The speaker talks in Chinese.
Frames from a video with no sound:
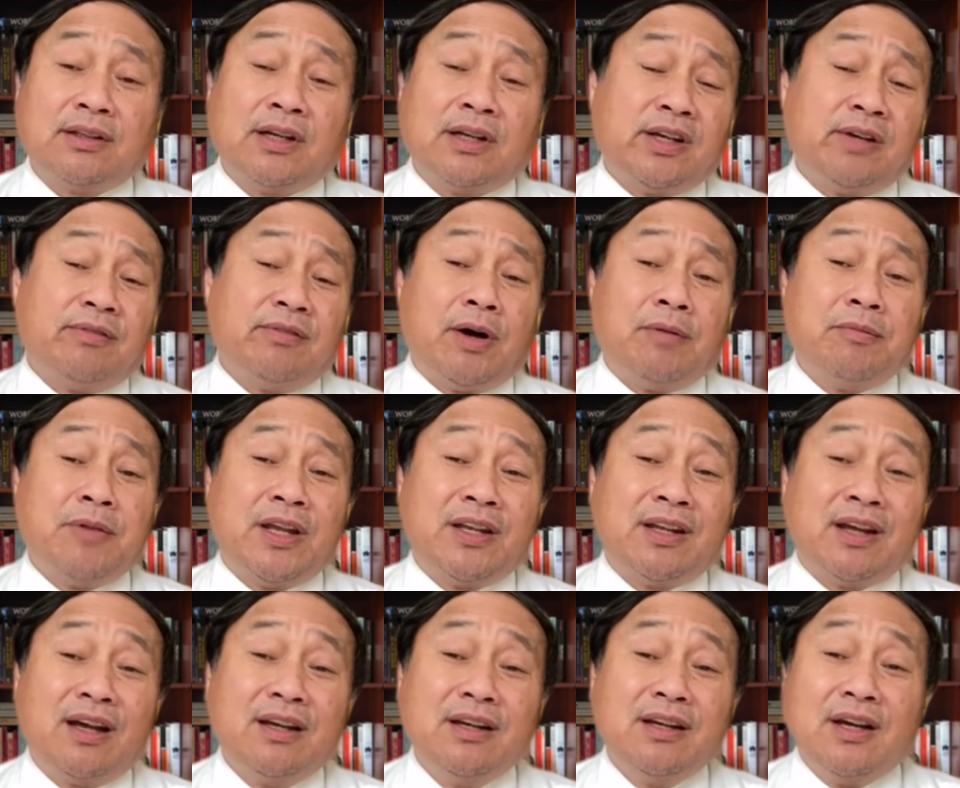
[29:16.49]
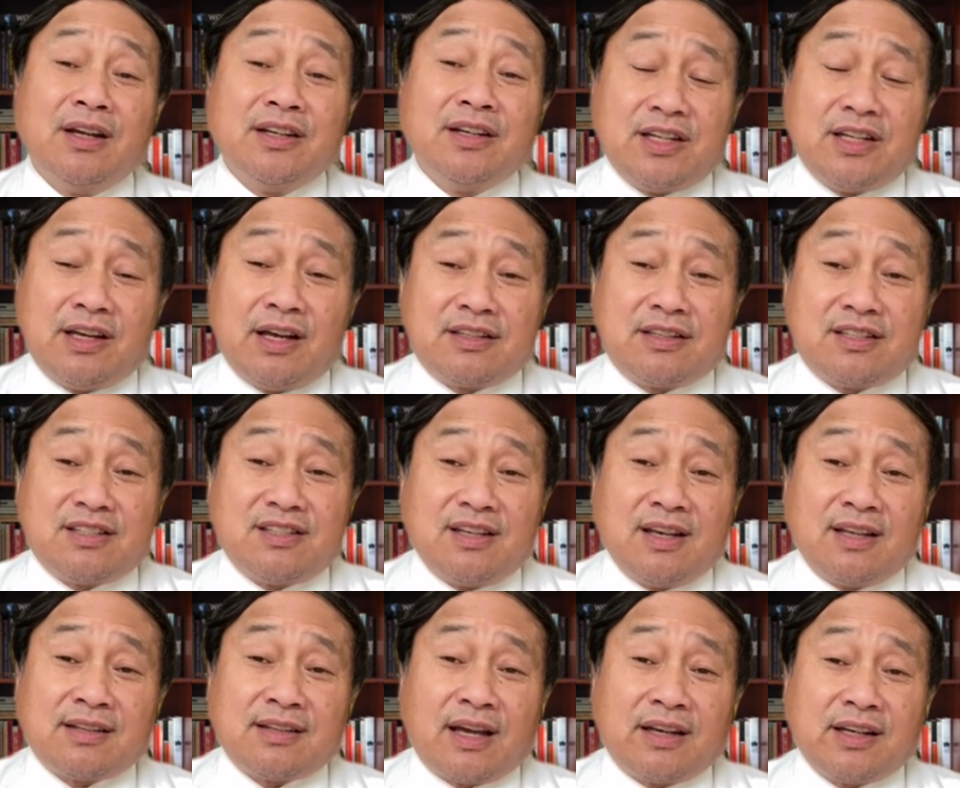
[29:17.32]
另一方面呢，这些企
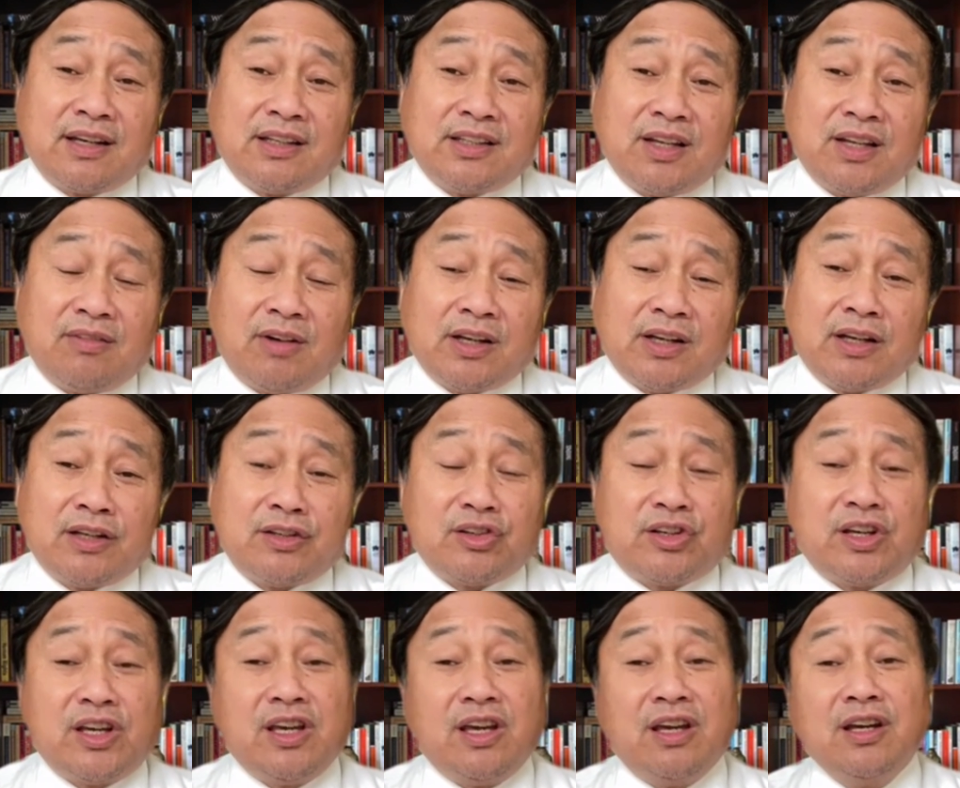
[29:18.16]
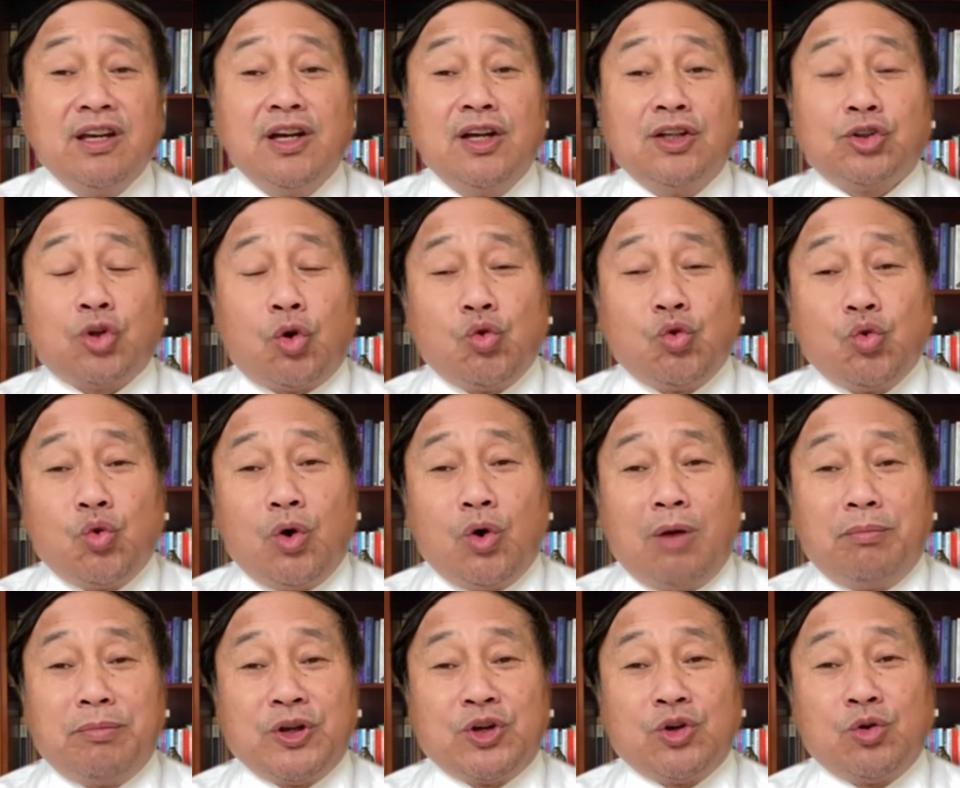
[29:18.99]
业在那个地方呢，就可以通
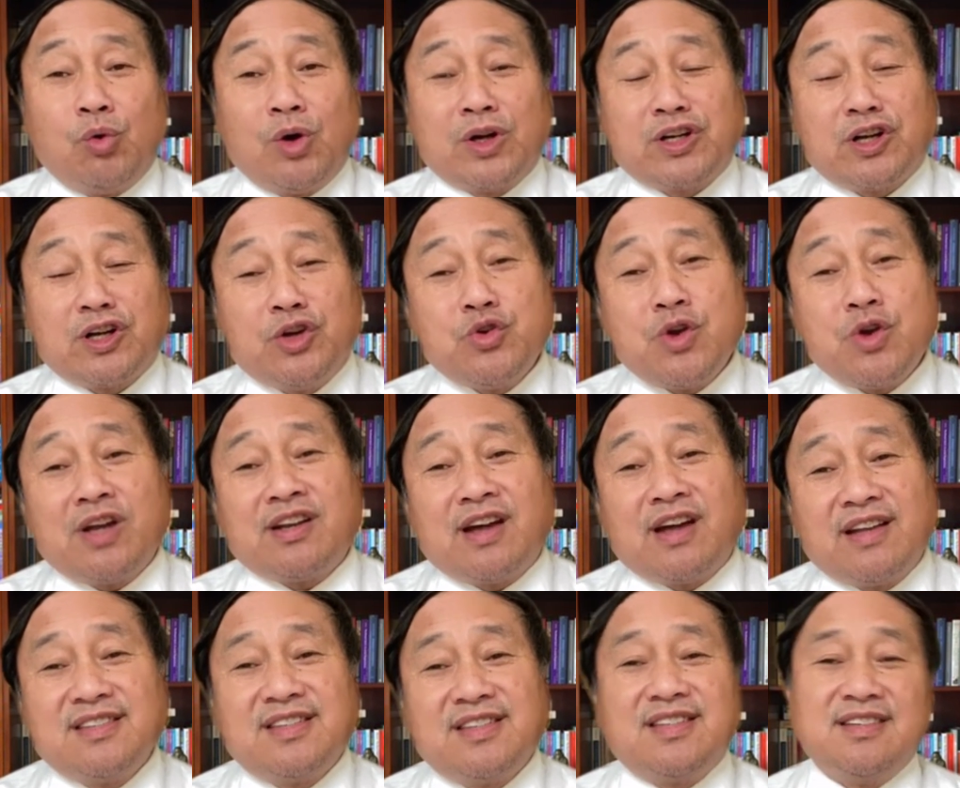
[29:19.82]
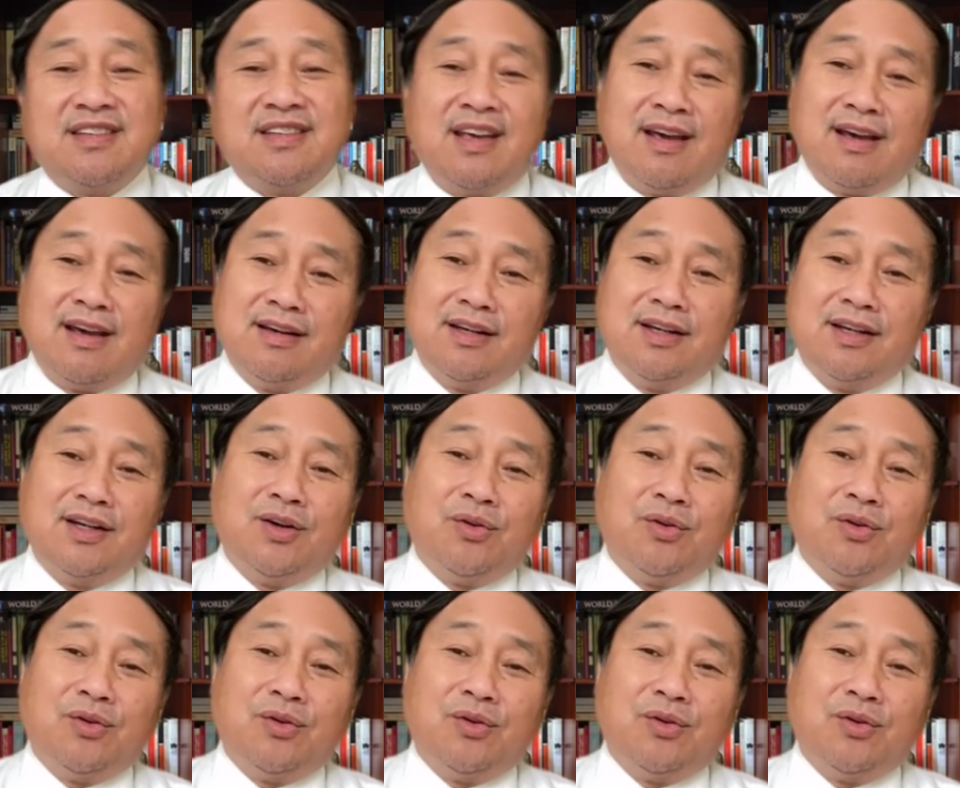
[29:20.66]
过，比如我是个越南企业，